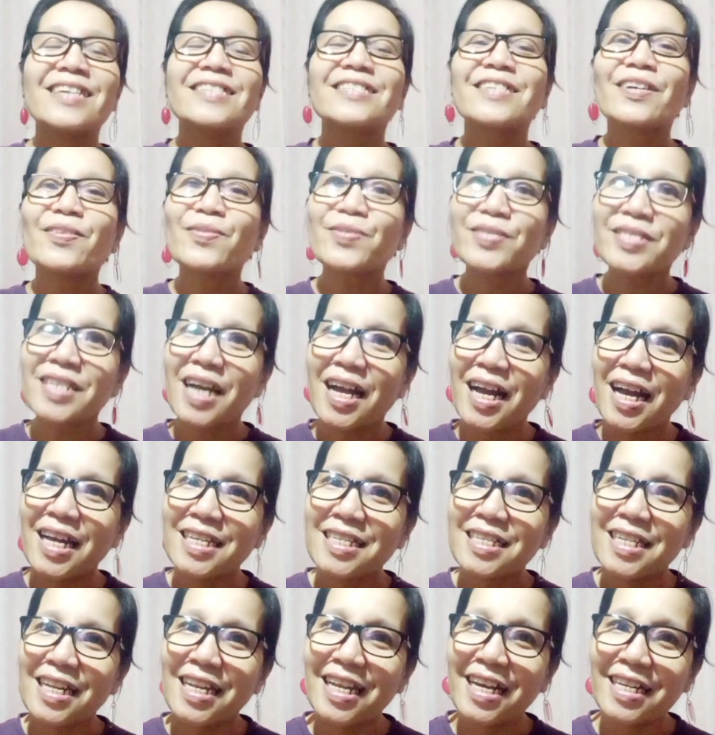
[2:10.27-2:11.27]
Nako, sa
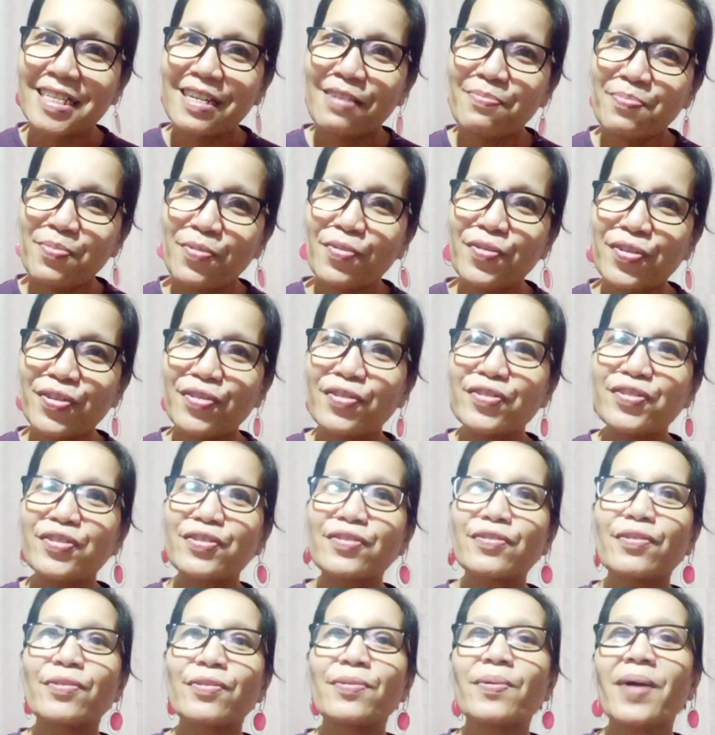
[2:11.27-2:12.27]
kanila na po
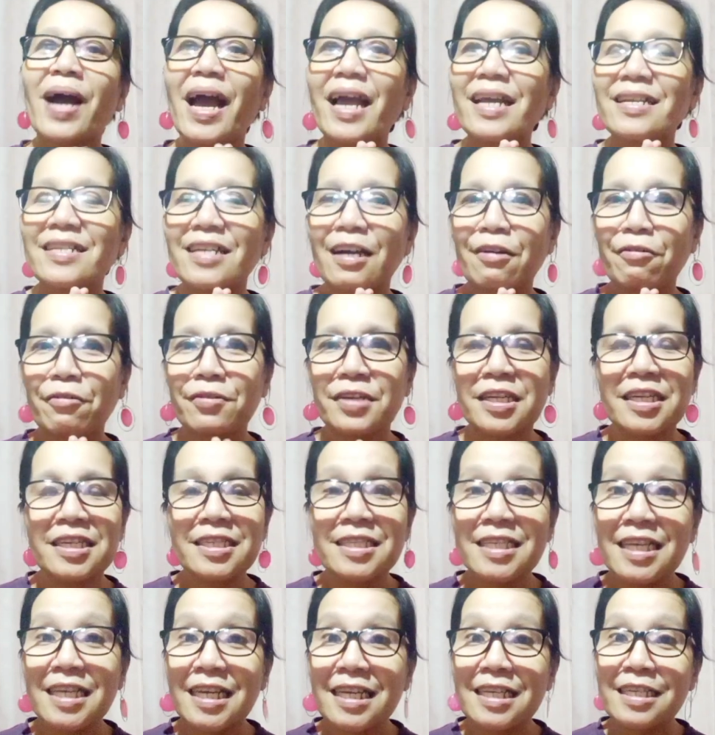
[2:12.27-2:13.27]
yun. So, ay nako,
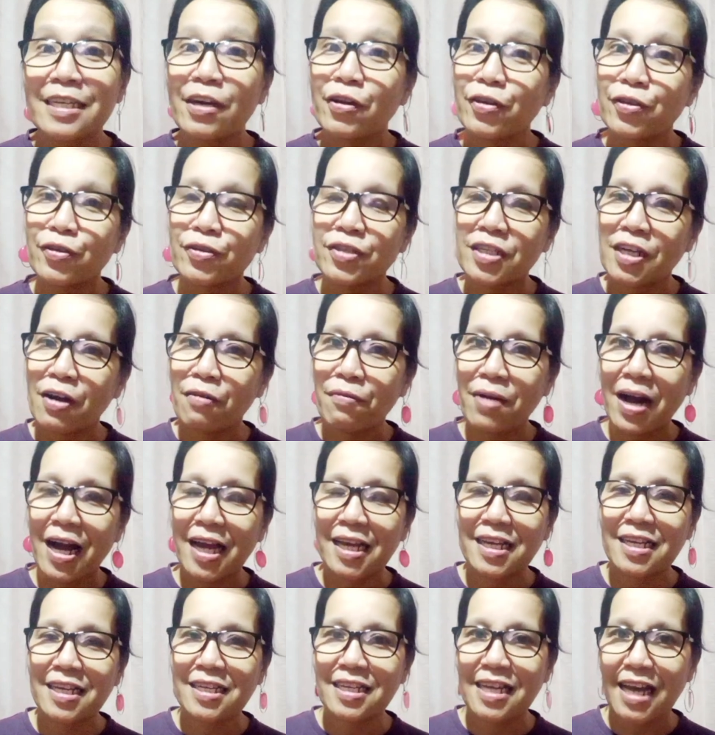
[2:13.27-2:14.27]
hindi daw yun
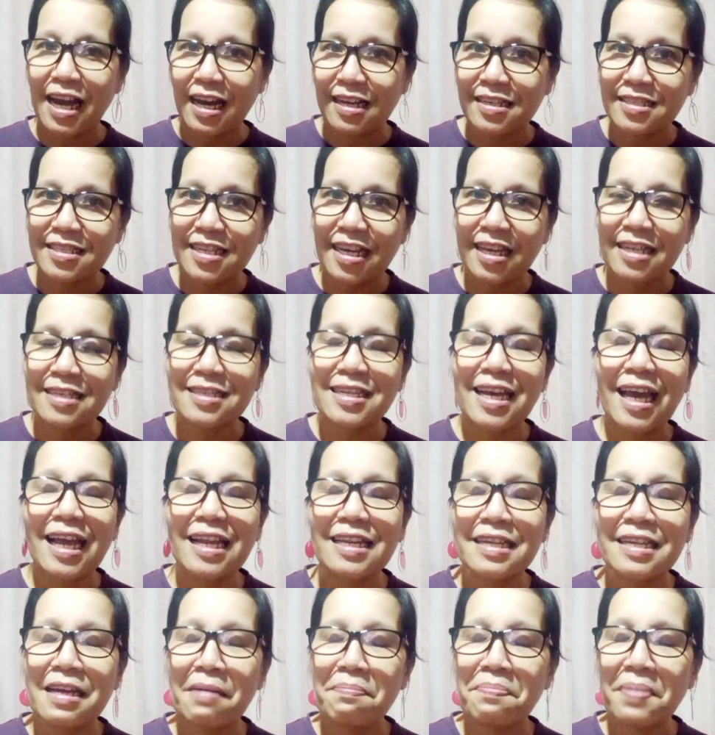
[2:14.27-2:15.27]
gawain ni Alden
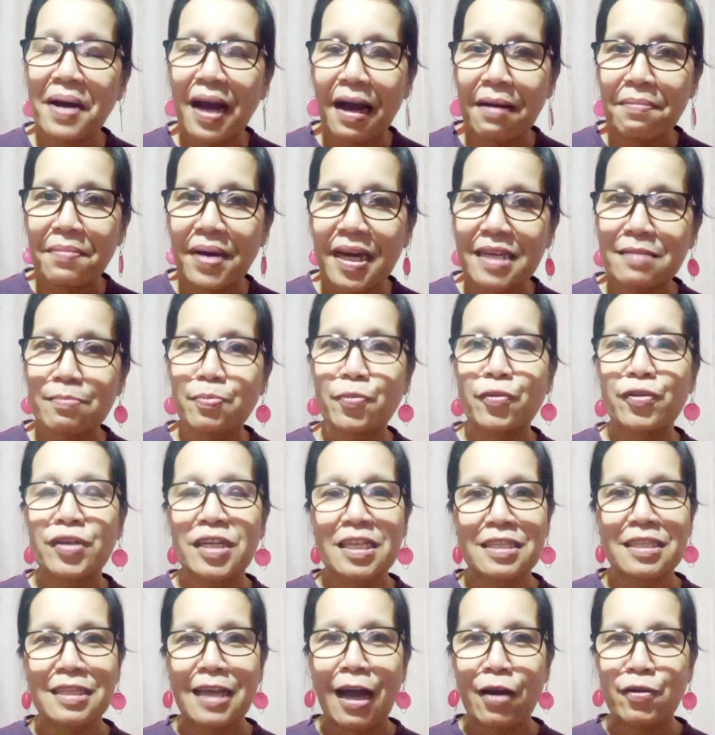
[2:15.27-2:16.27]
dahil napakabait po
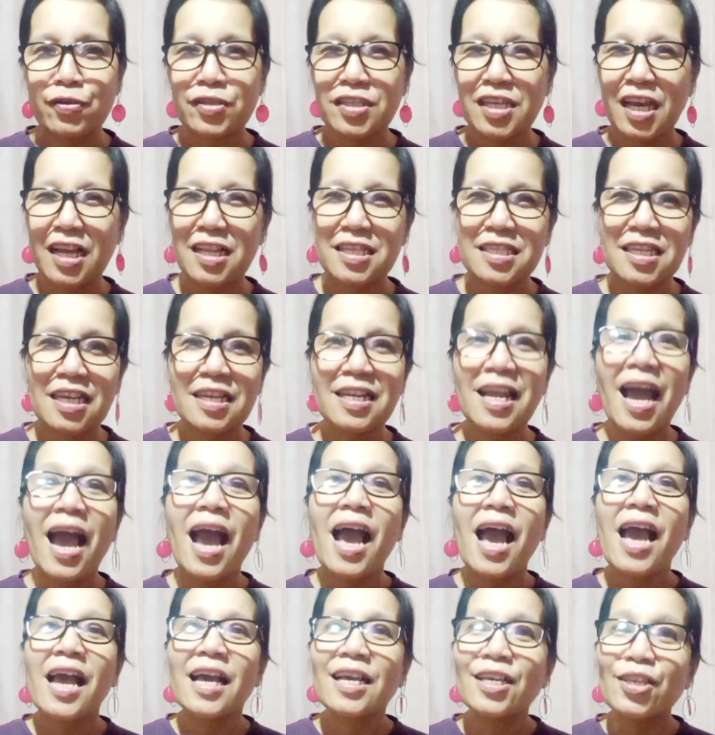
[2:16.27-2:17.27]
na tao si Alden.
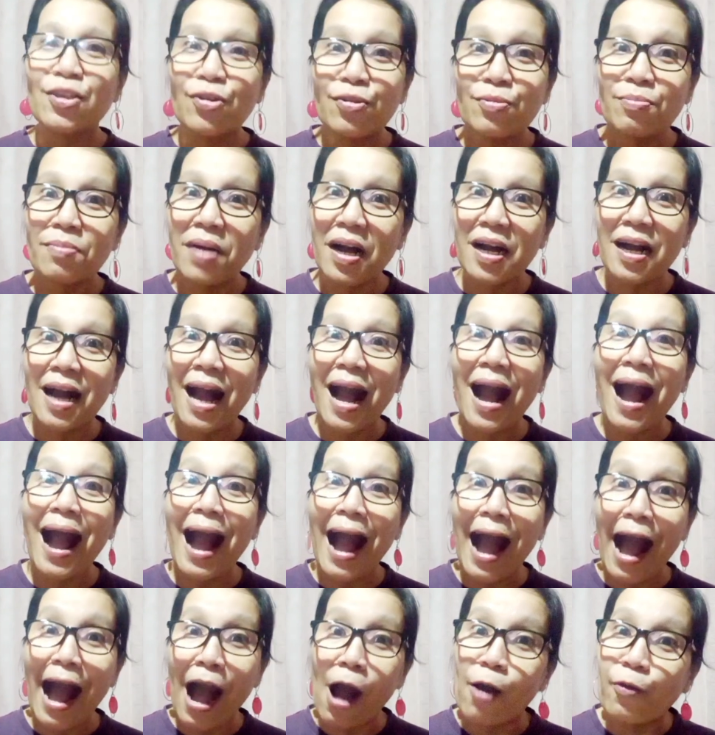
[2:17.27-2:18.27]
Yung
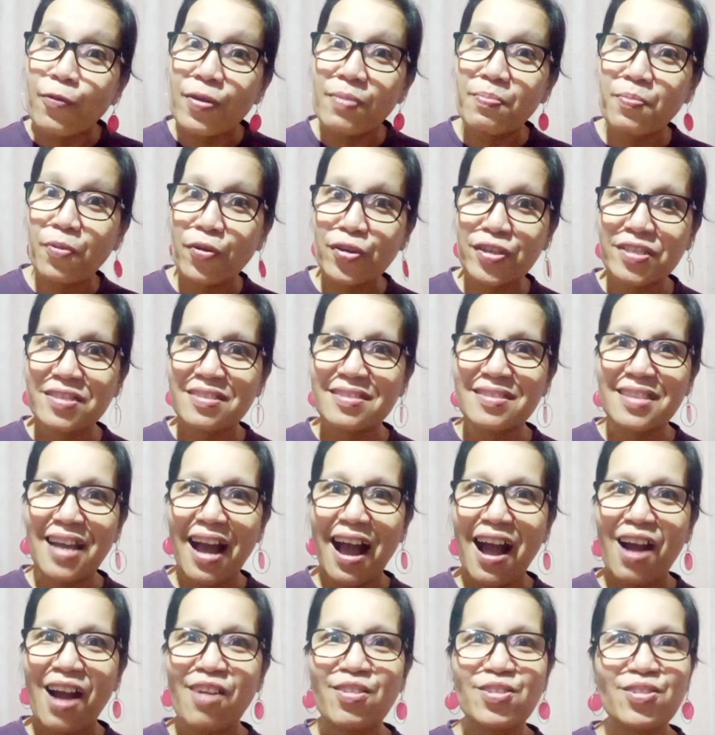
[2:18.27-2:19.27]
mga Howie boys
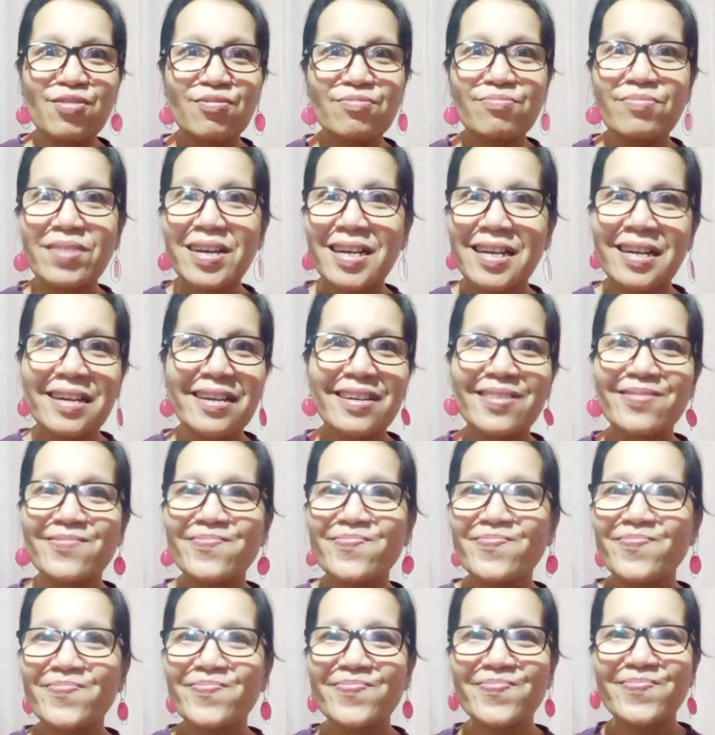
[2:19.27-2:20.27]
daw, yung mga
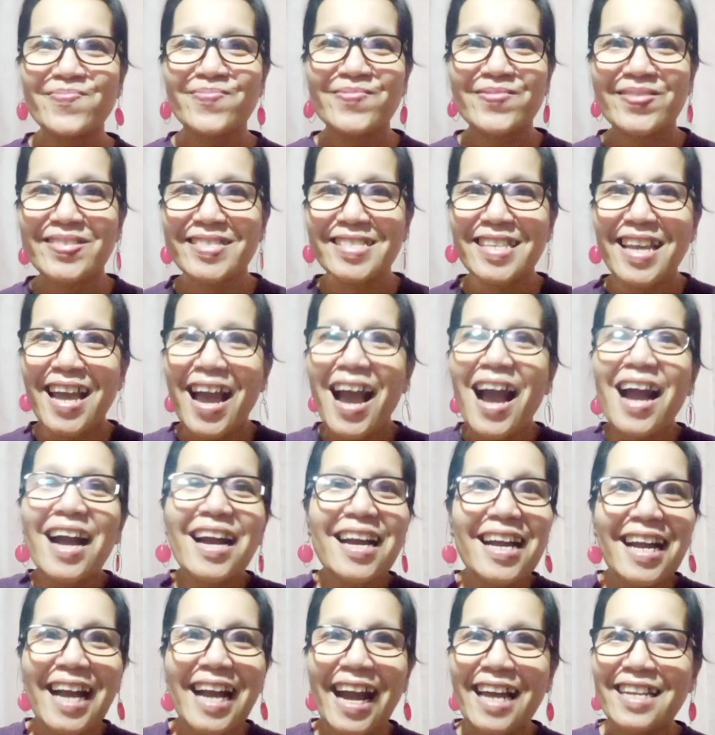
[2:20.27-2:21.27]

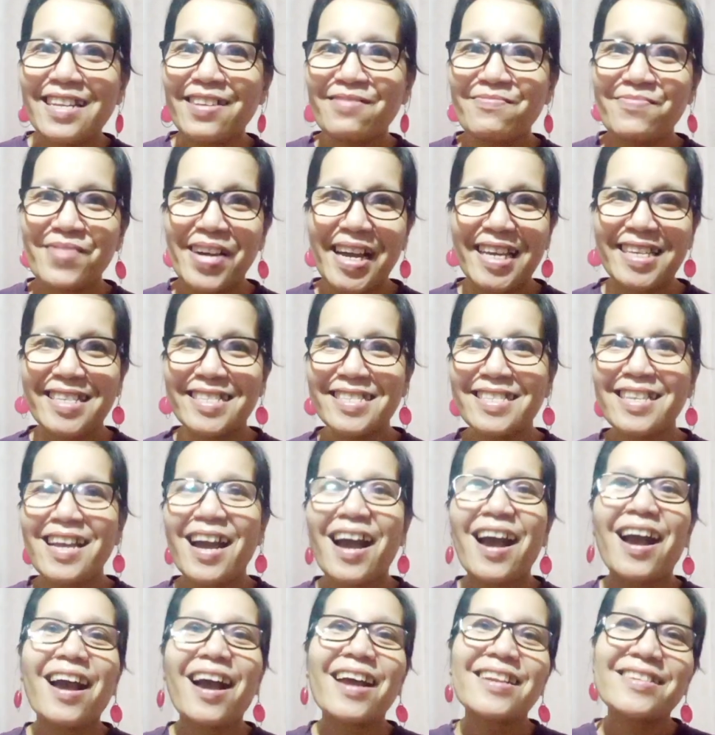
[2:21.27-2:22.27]
galamay
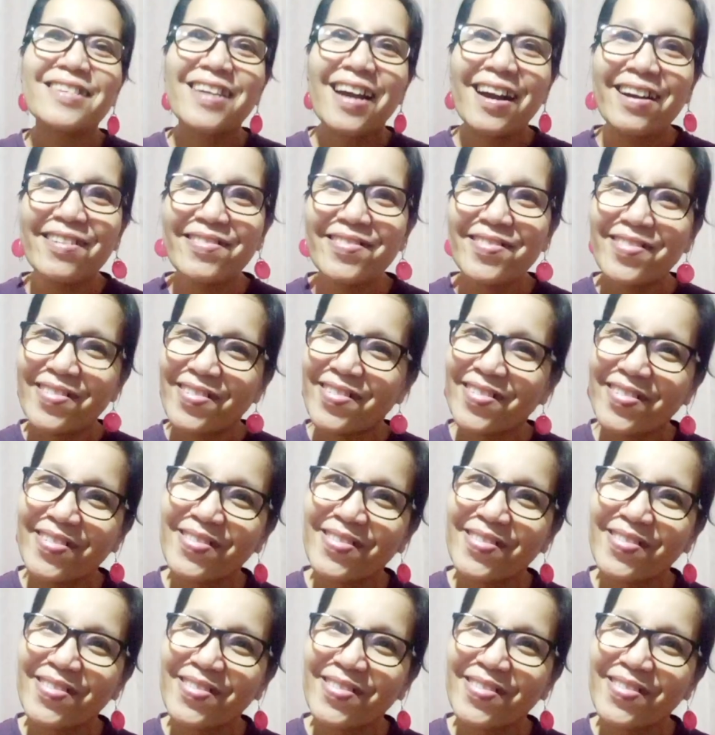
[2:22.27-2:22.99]
niya. Naku!